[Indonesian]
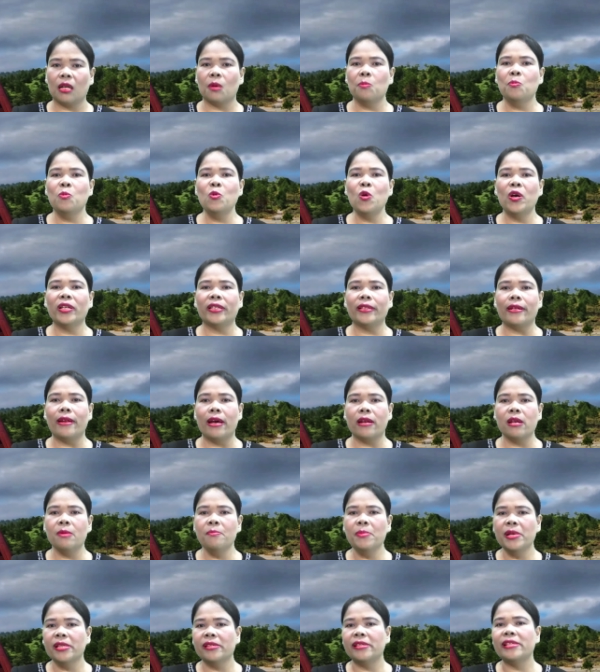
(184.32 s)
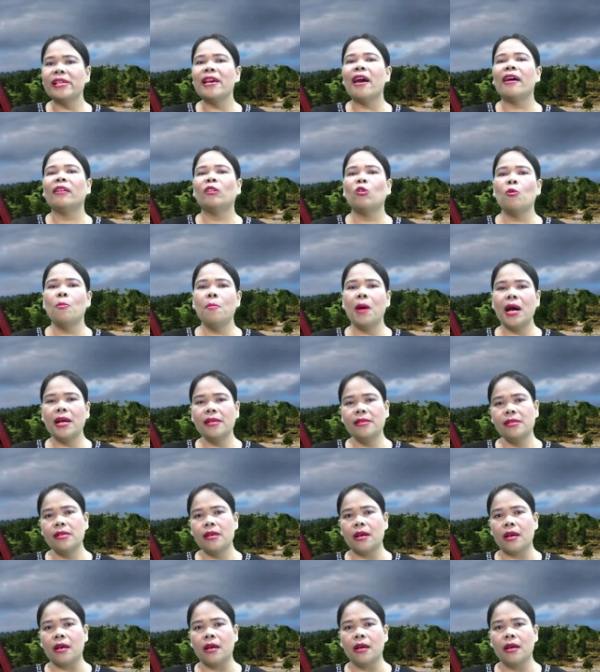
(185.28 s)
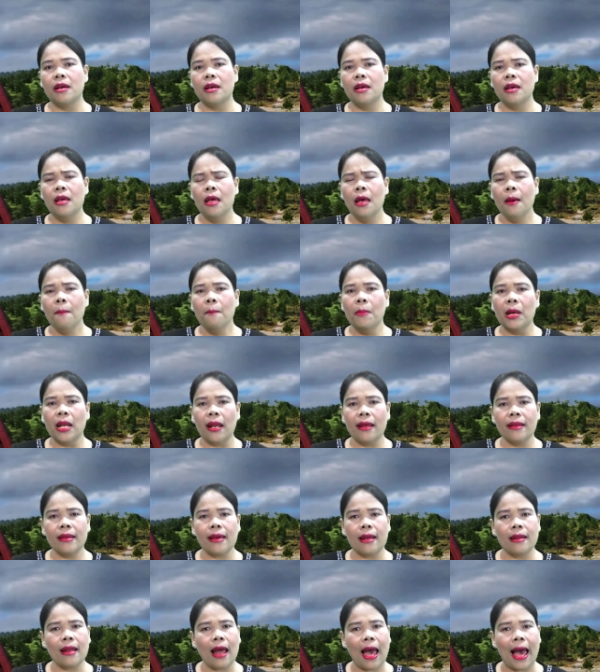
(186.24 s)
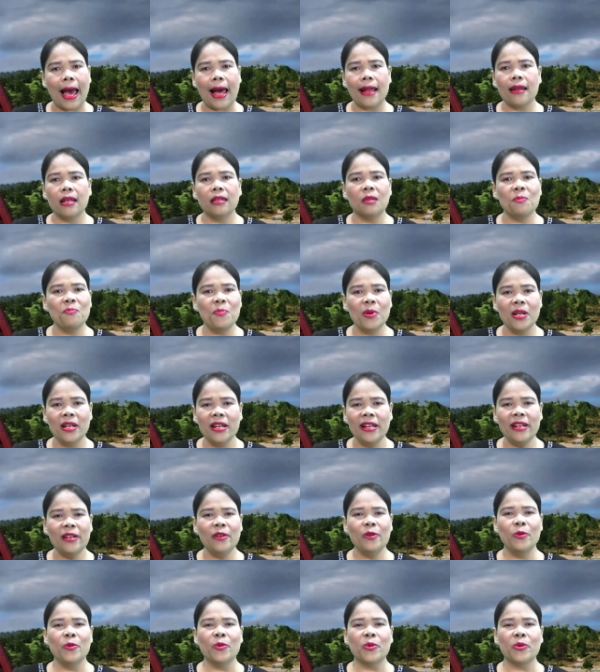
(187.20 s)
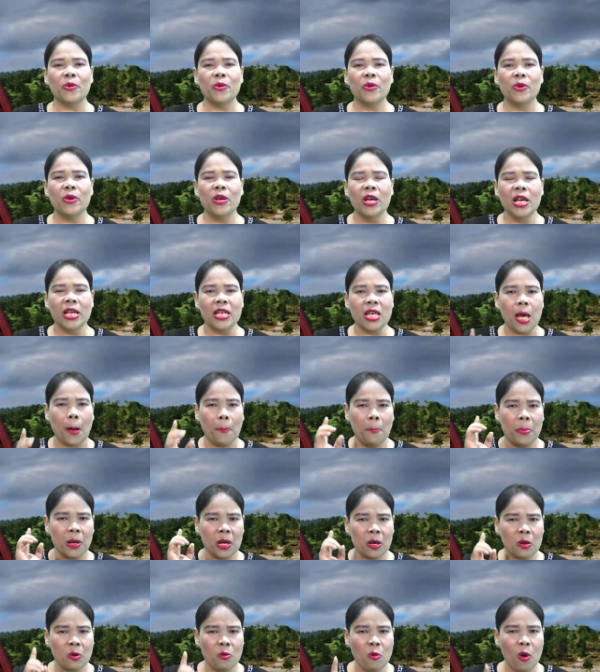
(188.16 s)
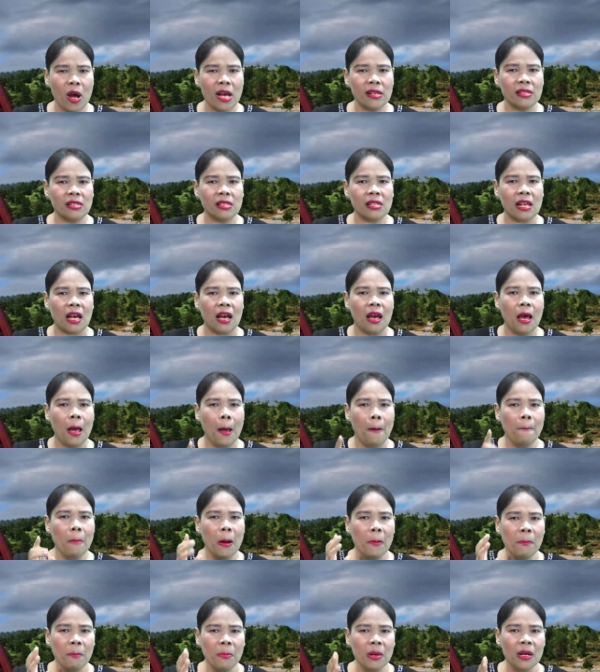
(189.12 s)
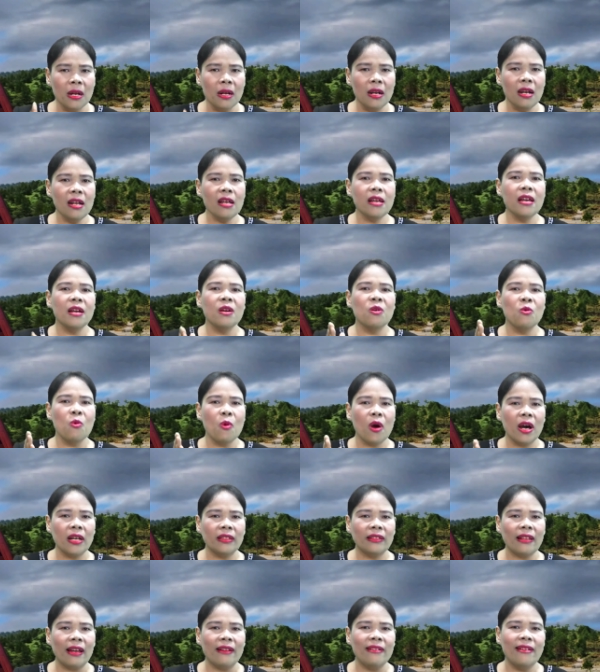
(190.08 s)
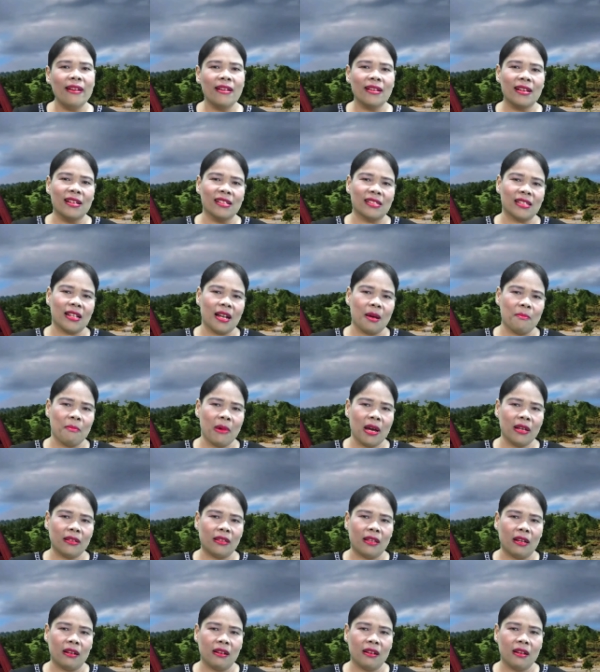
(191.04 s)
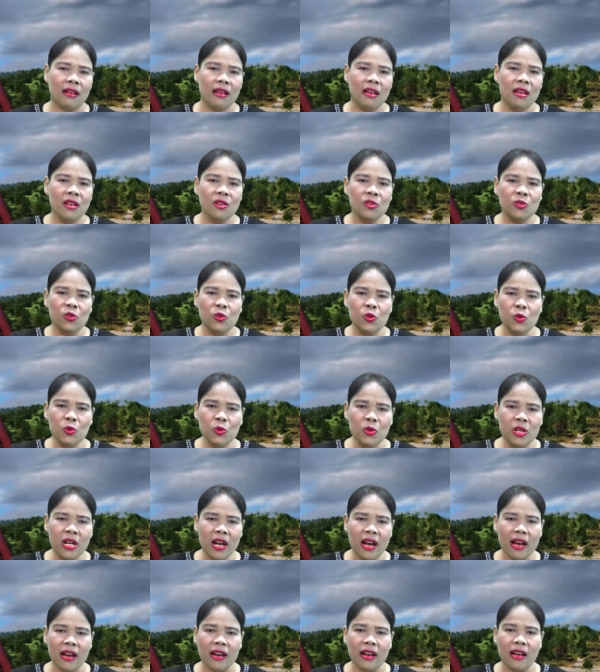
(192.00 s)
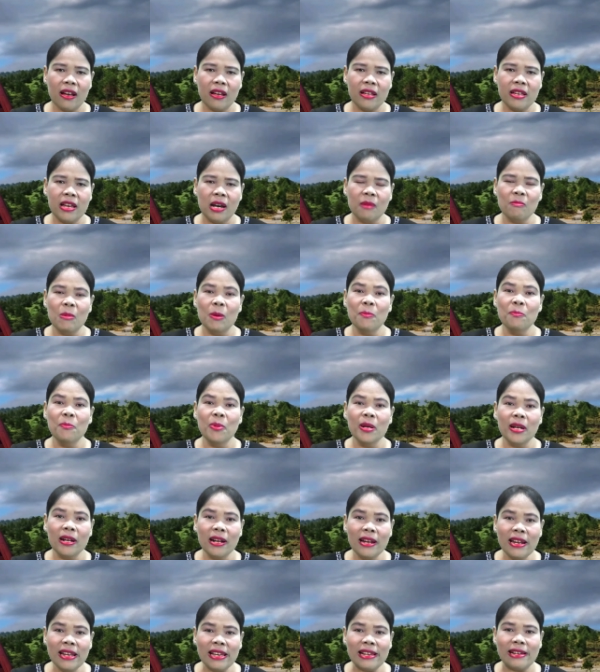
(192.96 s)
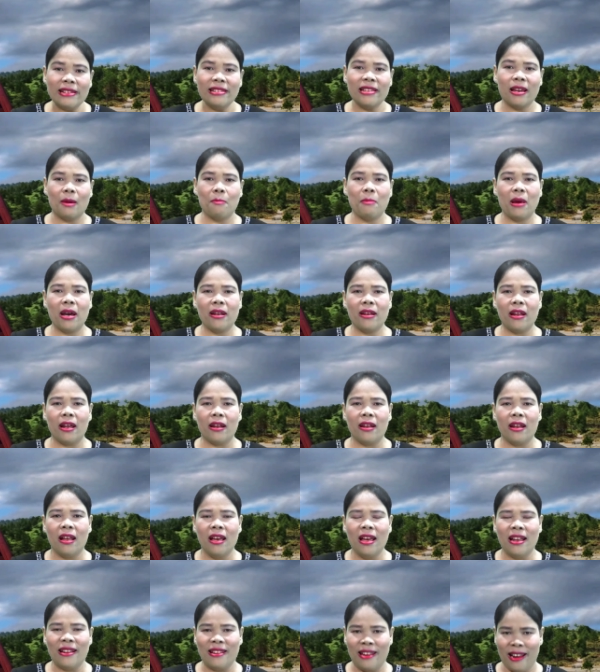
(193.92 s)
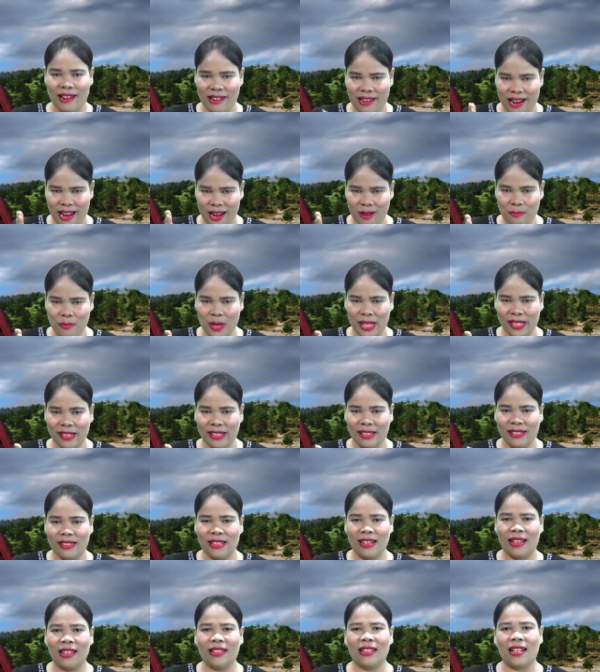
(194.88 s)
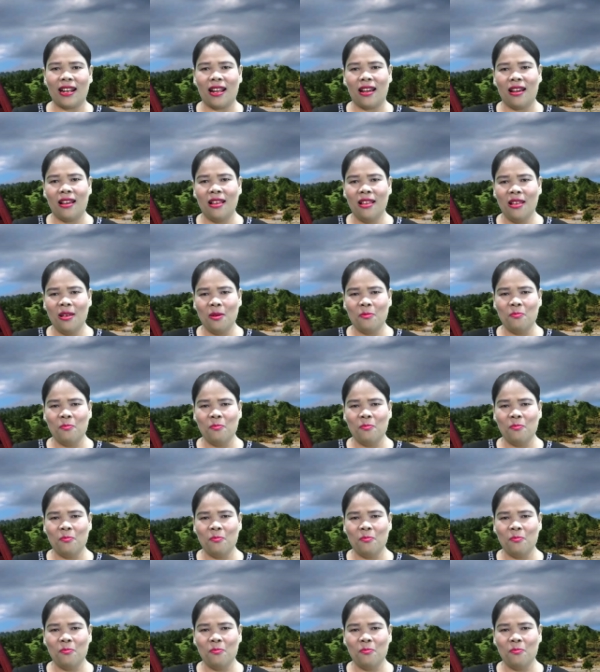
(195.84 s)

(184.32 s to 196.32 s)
terbuat dari besi atau baja melainkan alat pelindung yang berkuasa memberi kekuatan dan keselamatan, juga yang memberi kenyamanan dan damai sejahtera